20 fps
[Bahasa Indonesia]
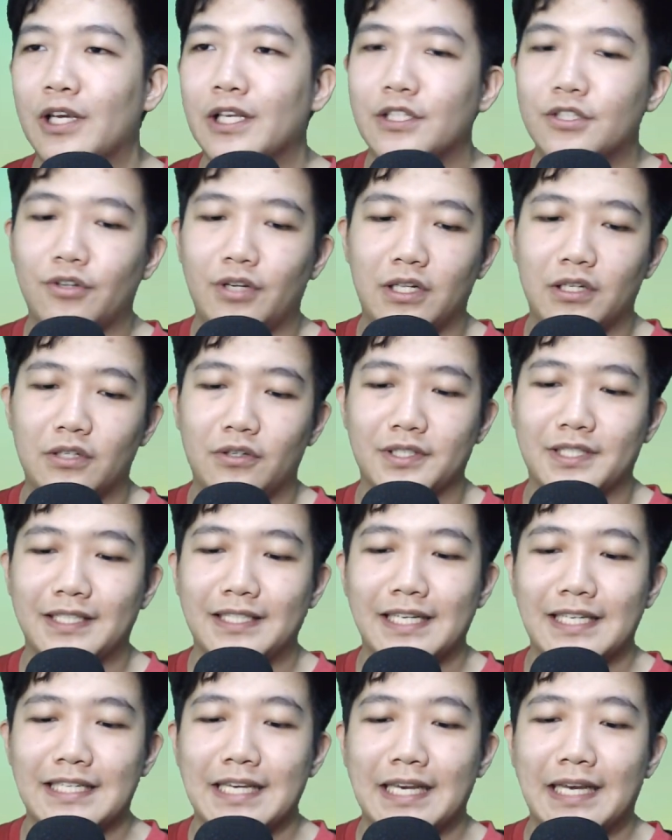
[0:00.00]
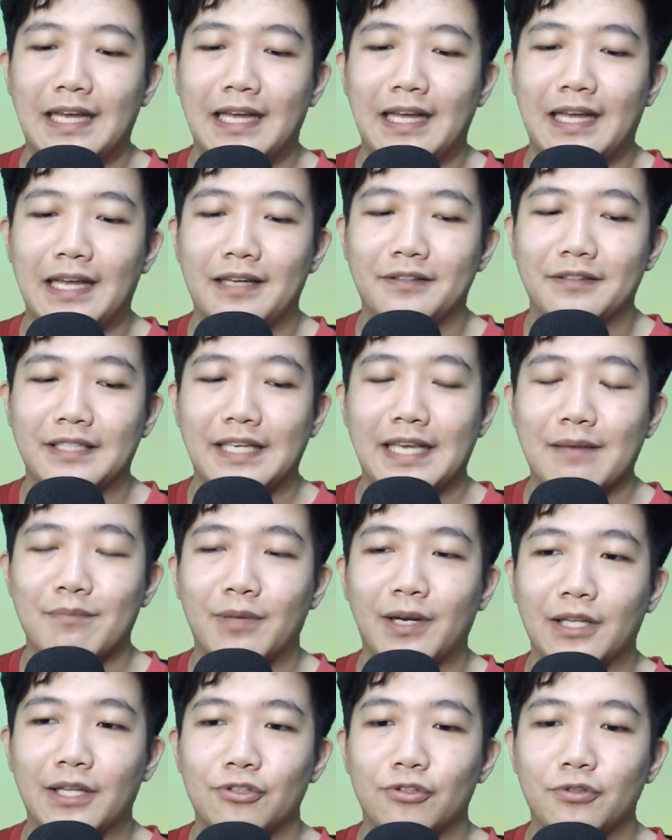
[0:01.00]
soal kalau seandainya
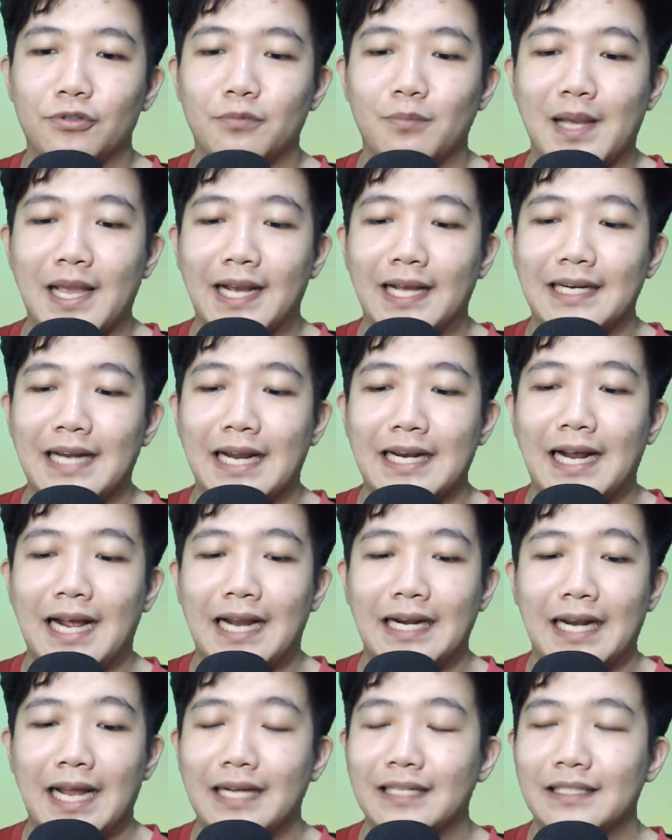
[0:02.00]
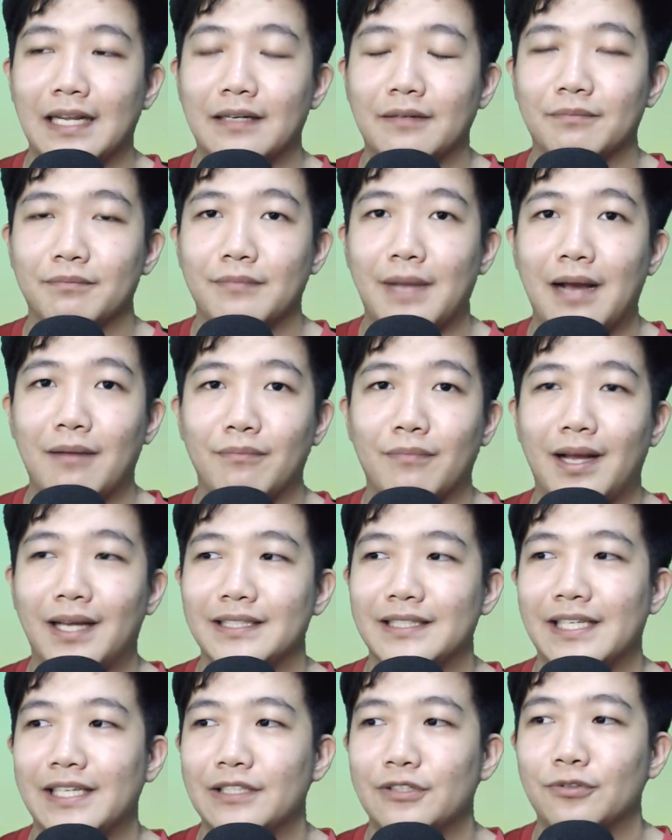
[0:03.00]
gamer itu banyak kan anak-anak dan
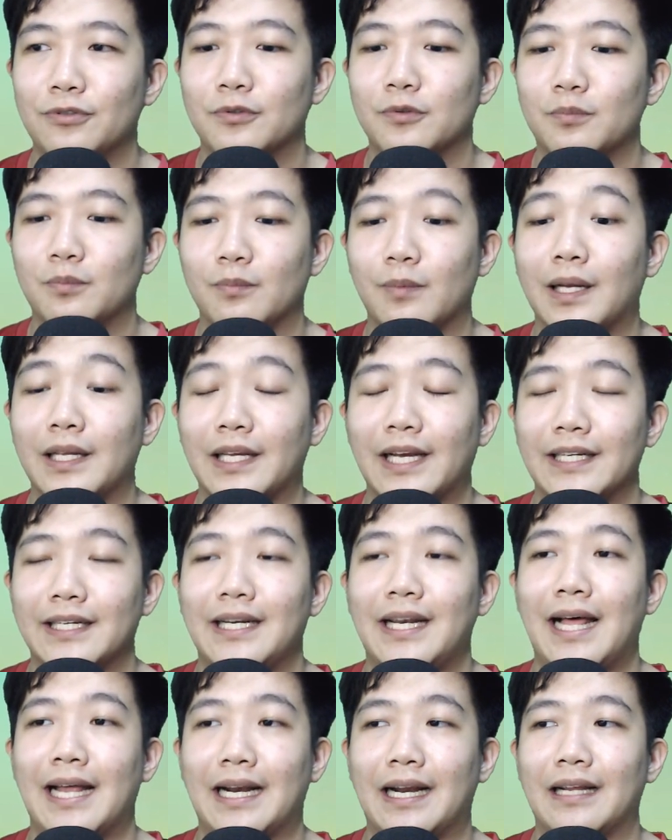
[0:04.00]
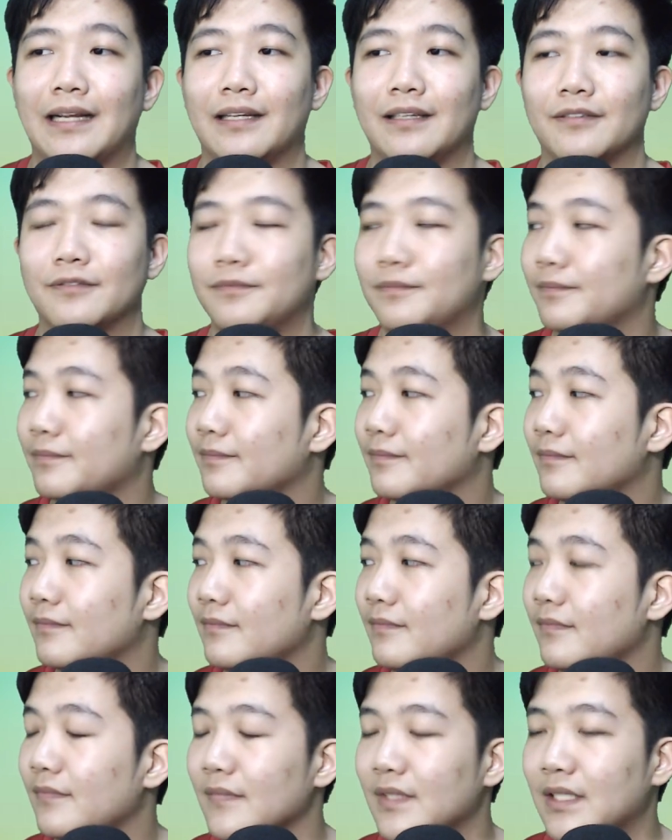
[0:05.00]
emak-emaknya itu banyak kan ngelarang
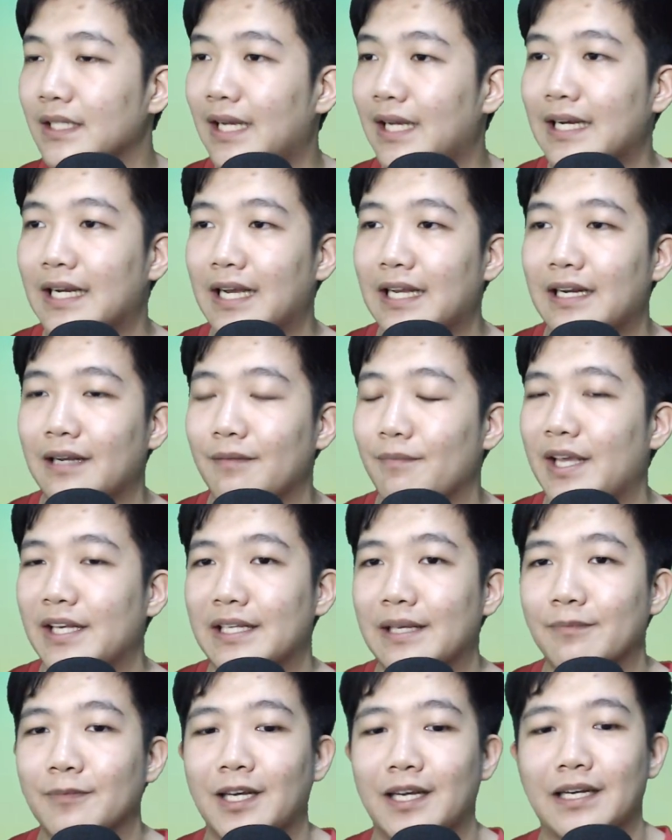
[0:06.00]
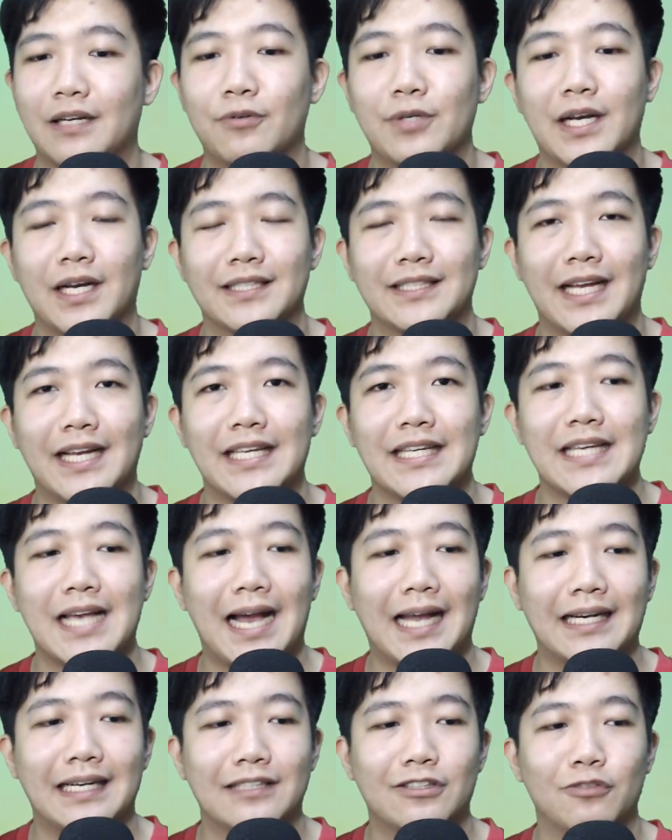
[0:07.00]
anak-anak main game karena udah
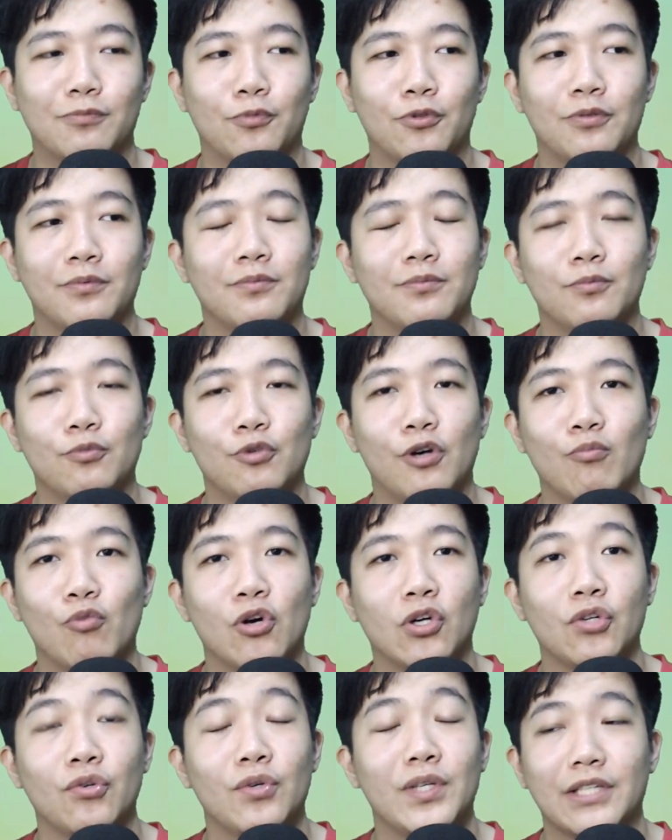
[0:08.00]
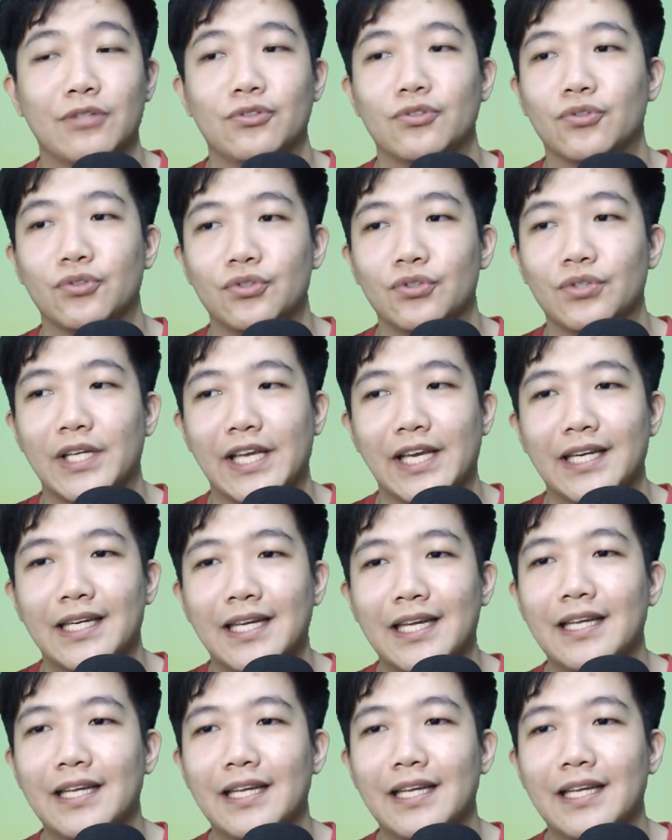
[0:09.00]
ketagihan ataupun buang-buang duit ya ujung-ujungnya ya.